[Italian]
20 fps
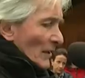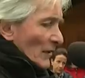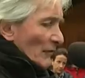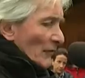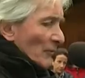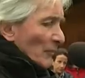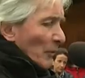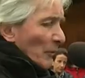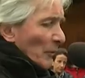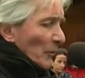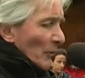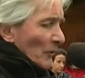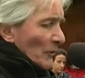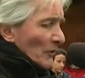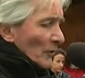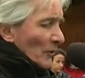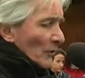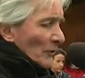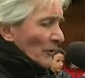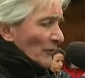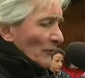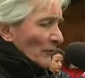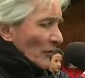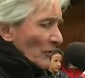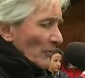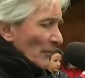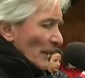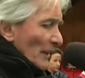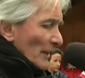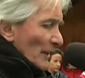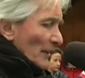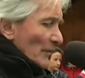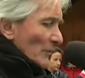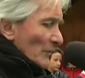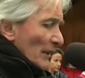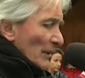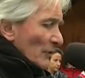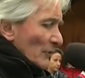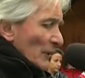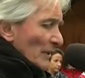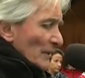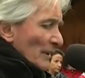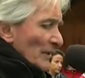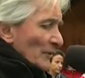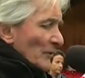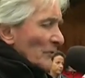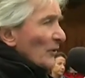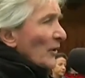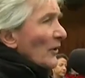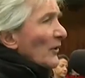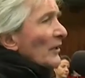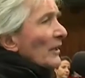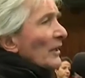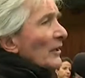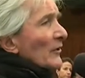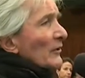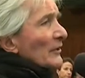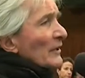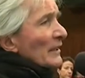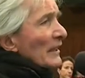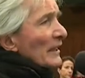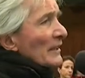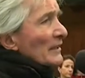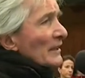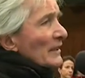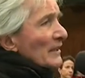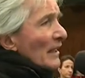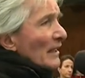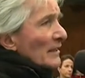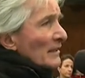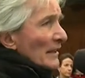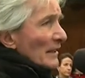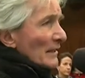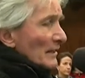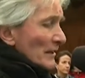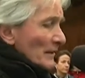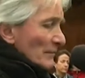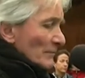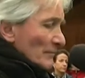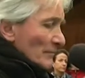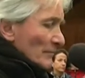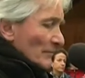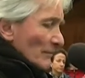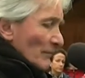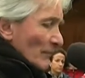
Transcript: vi propongo di formare una guardia d'onore con i caschi alzati